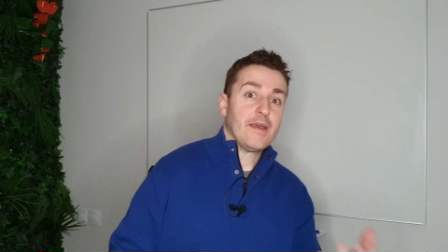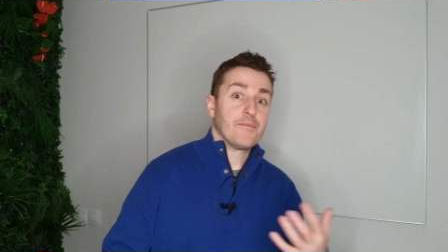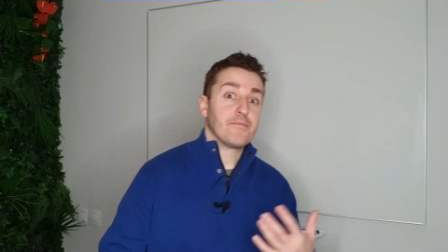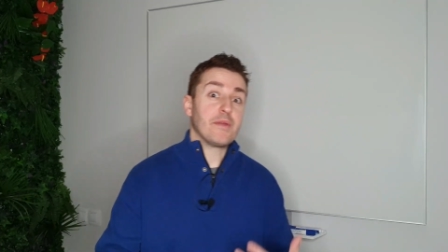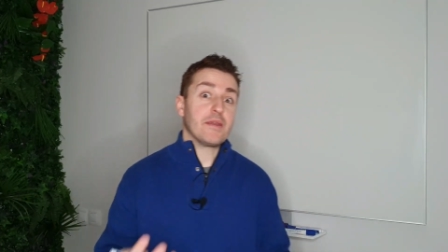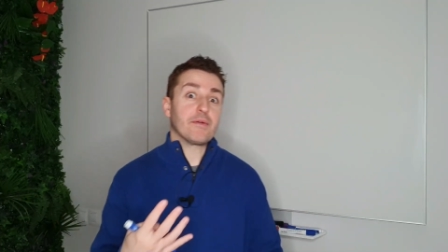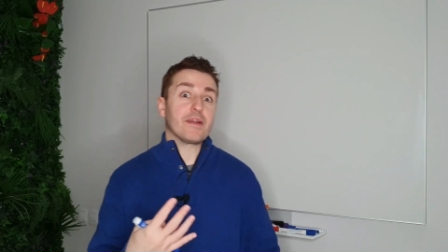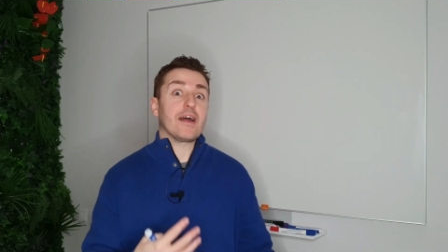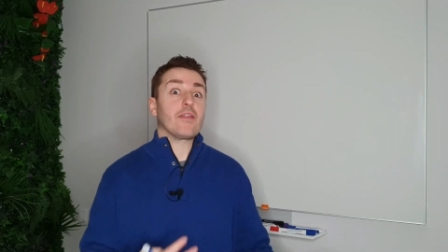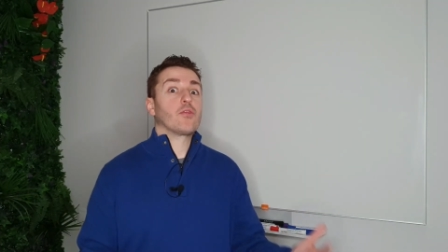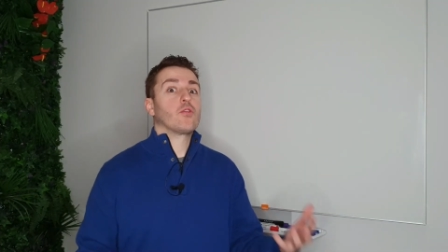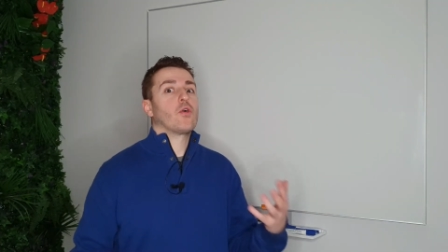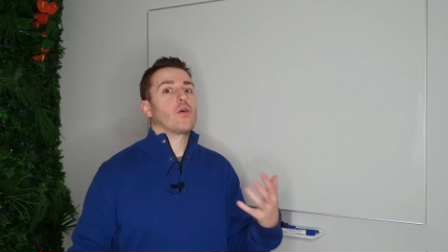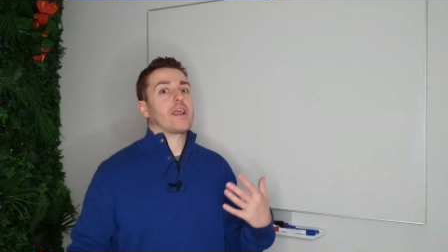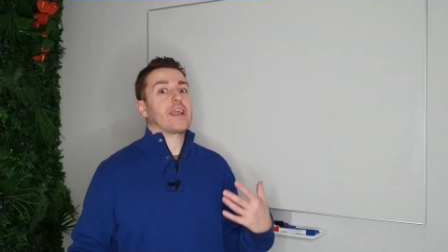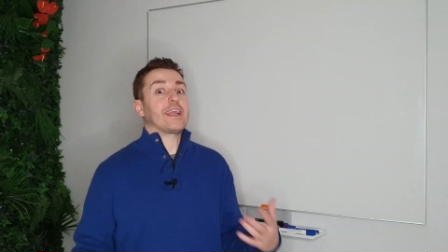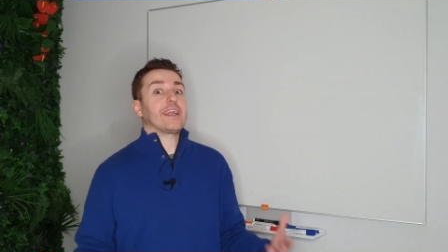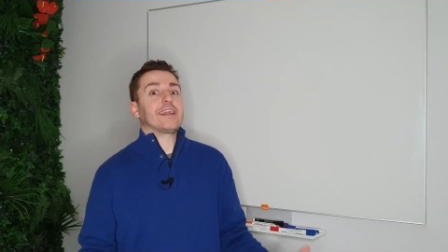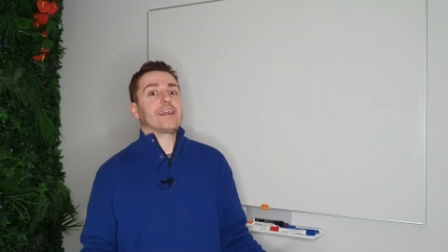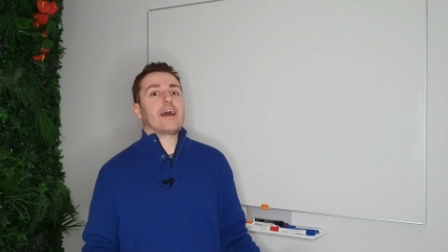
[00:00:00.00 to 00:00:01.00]

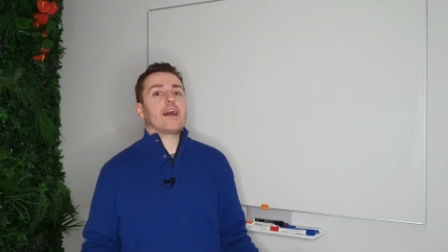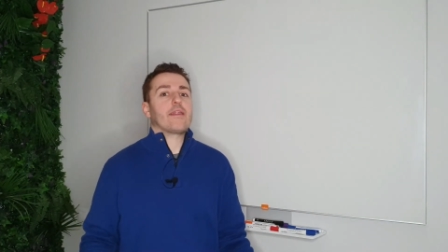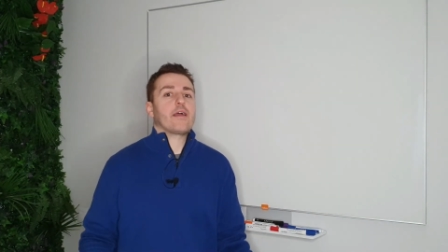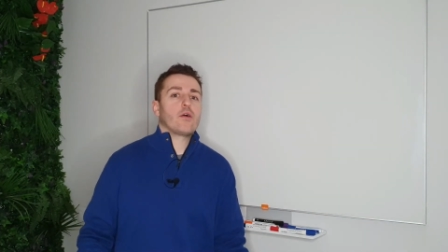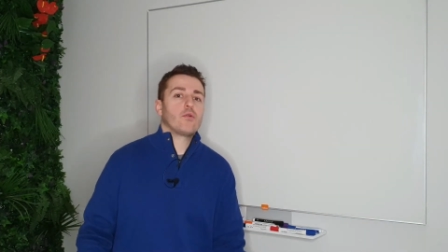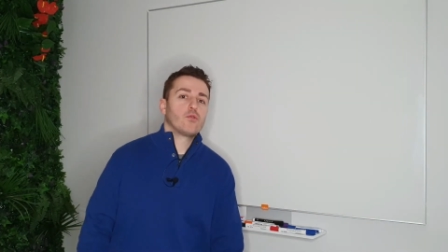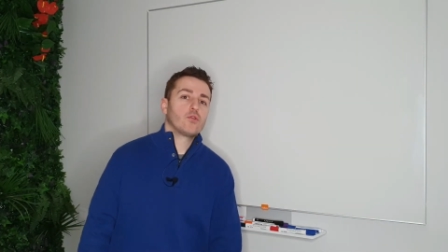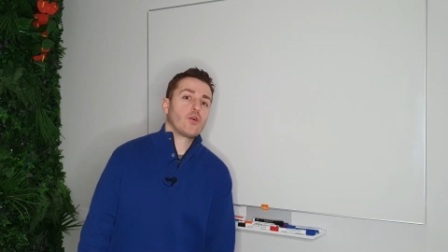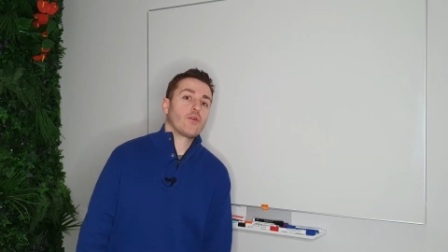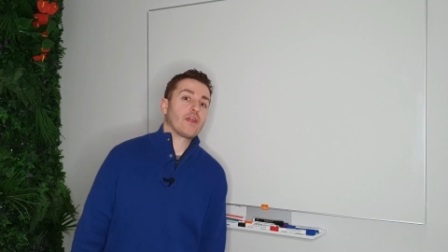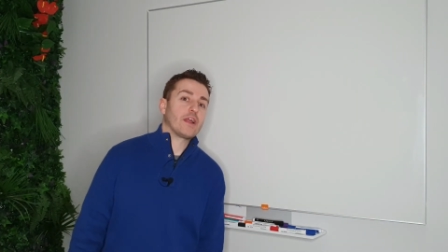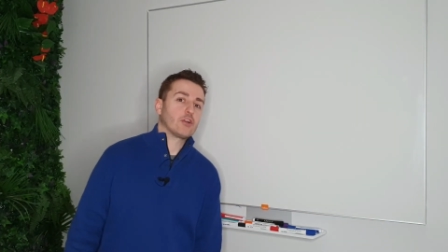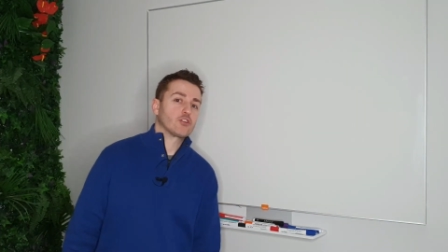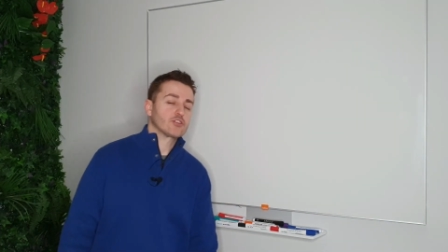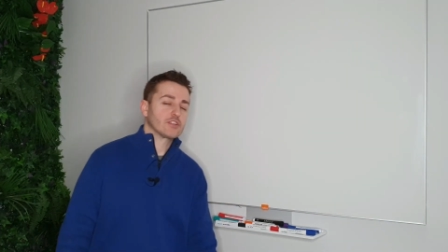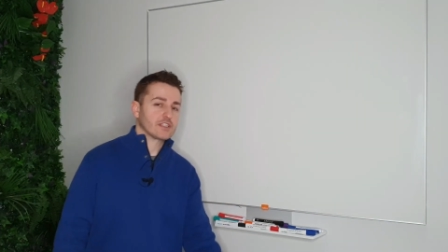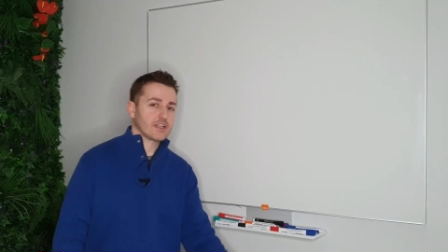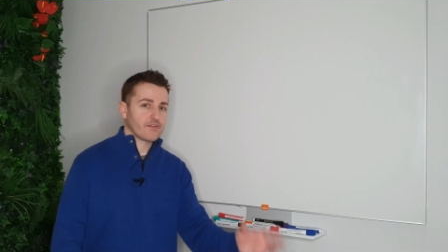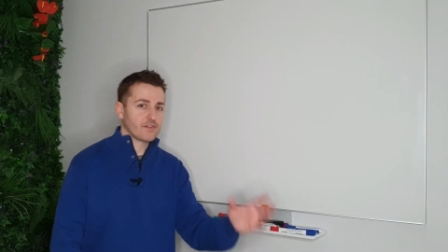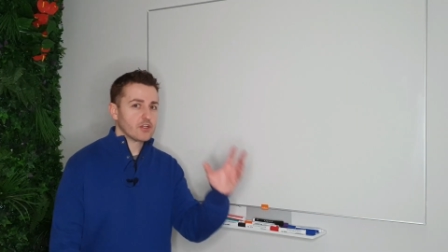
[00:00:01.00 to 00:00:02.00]
vibrando en cada uno de
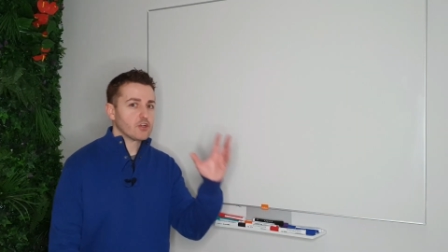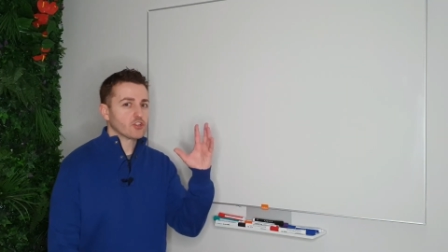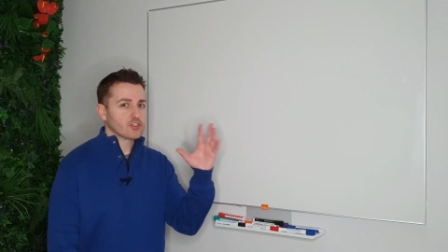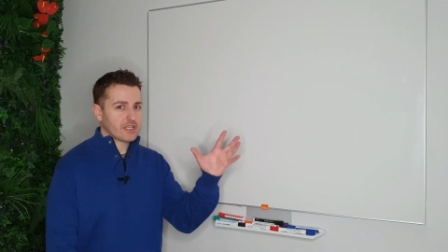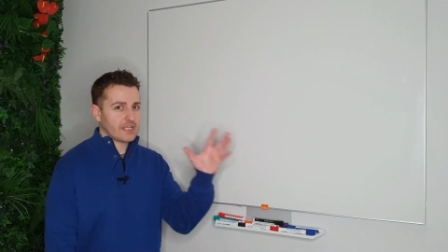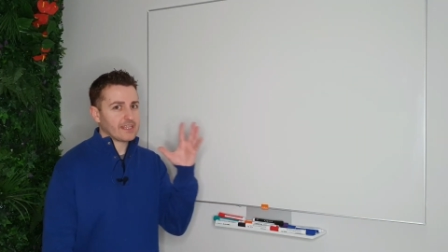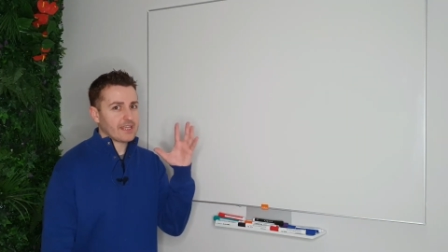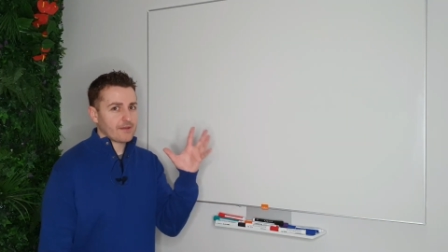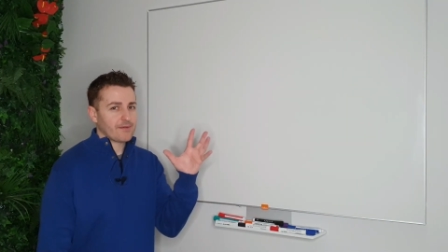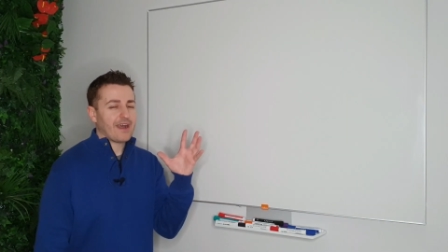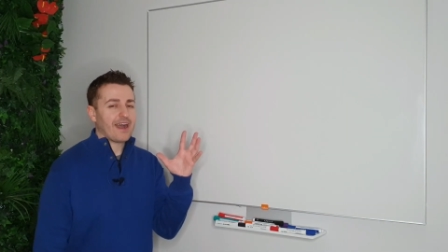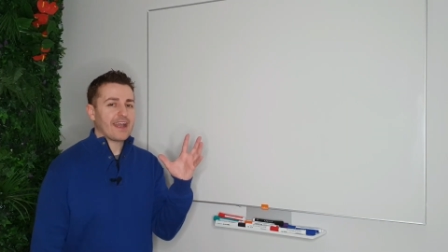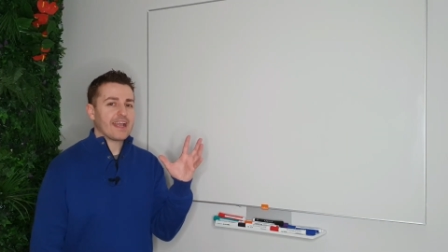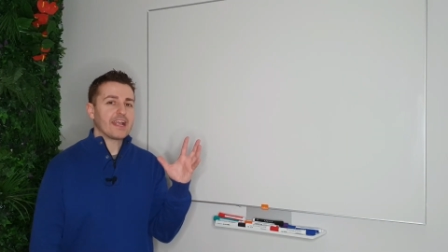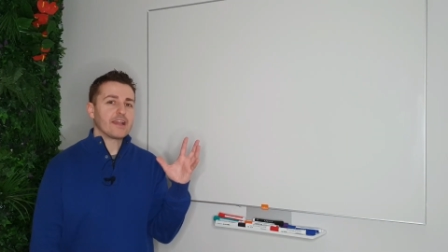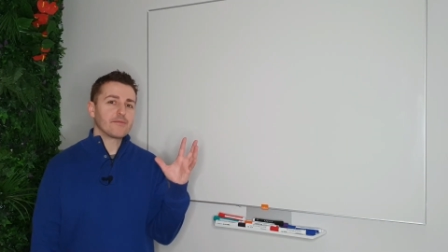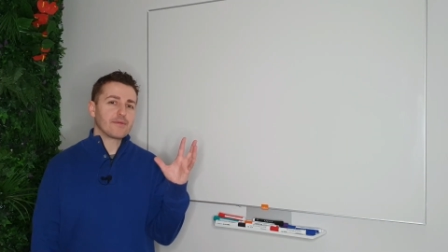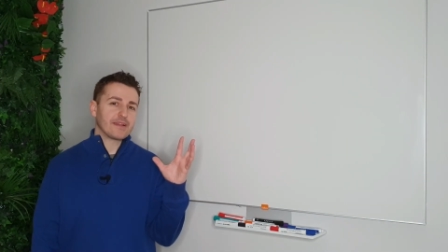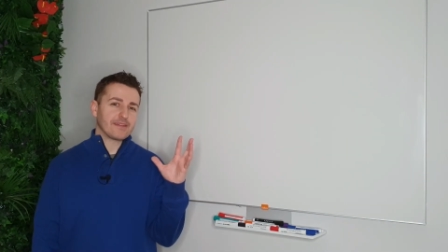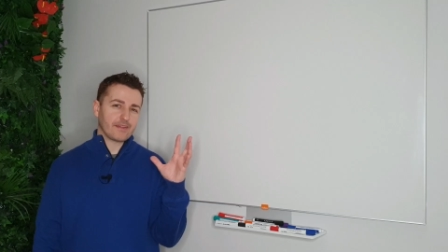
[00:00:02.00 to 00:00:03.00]
los desafíos que lleva
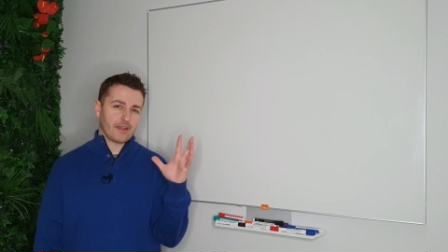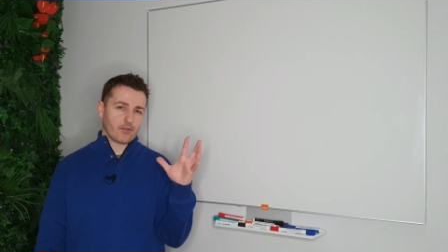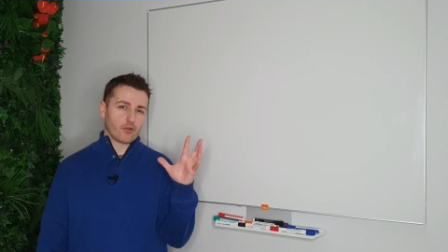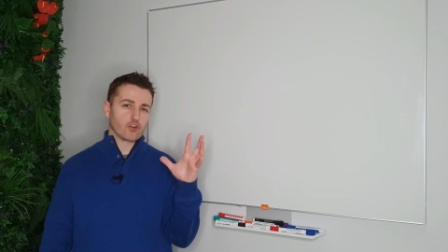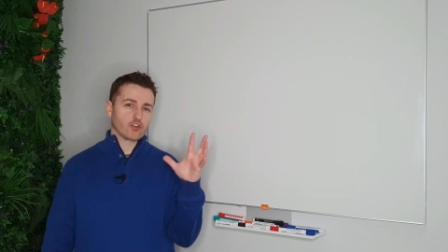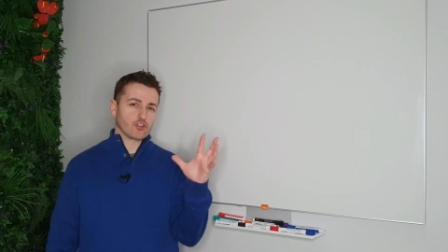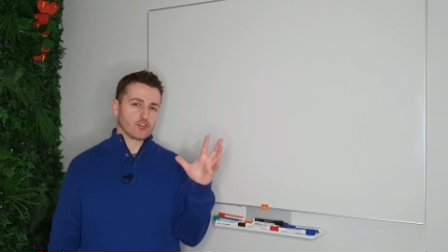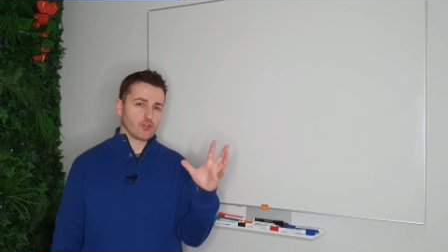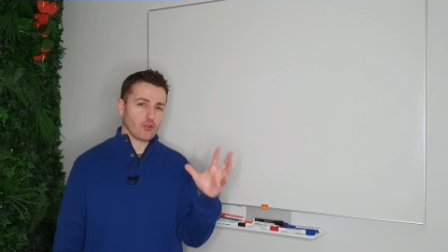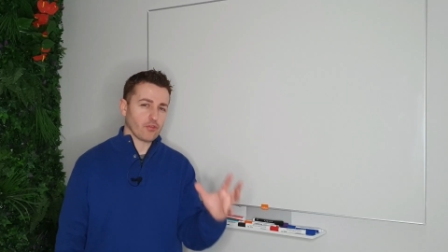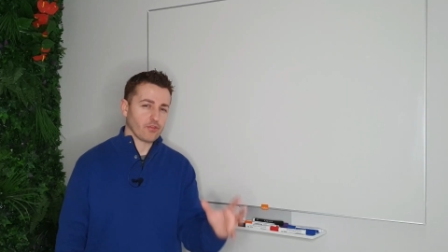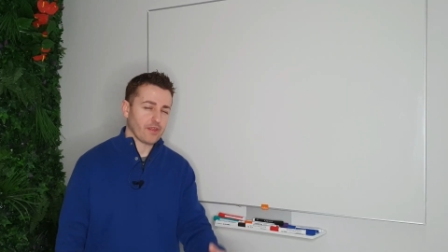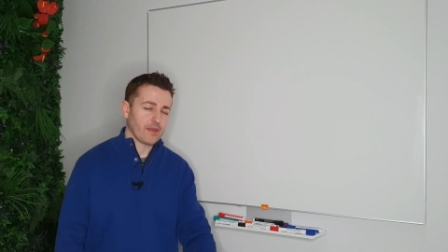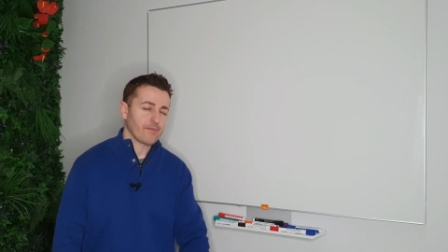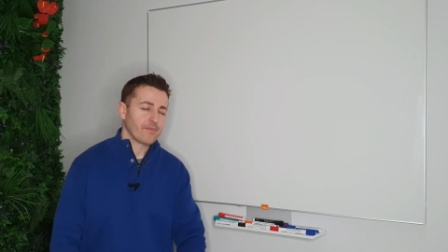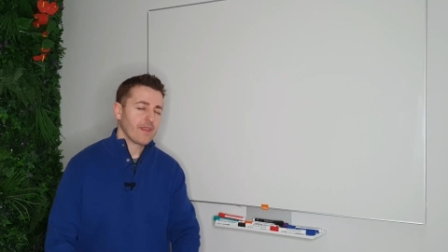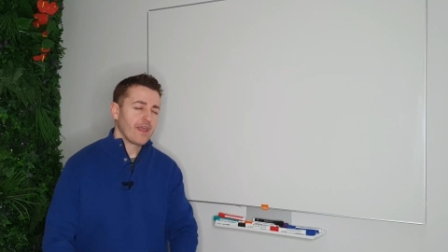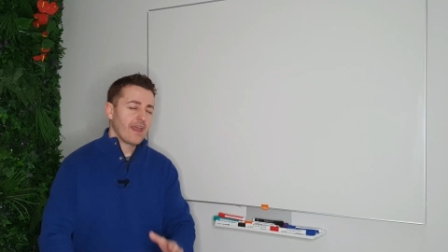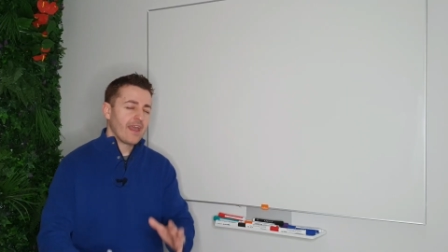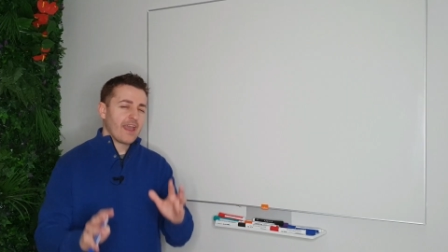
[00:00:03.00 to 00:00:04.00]
el 22-12.